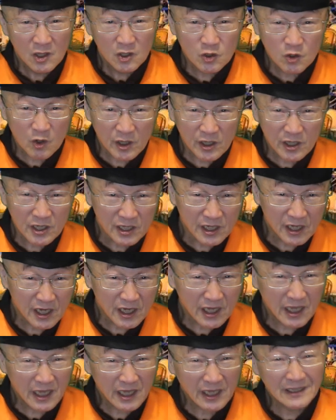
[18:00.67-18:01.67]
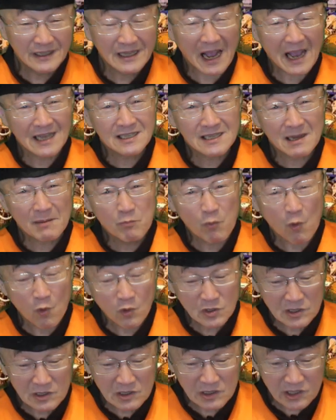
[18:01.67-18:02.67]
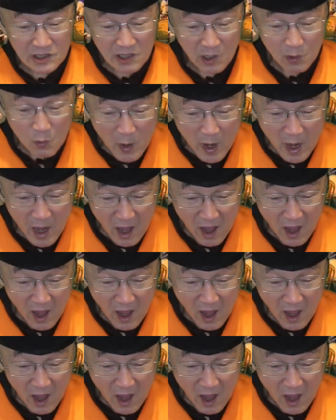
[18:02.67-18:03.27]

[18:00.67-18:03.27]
就可以给拿一张博士学位。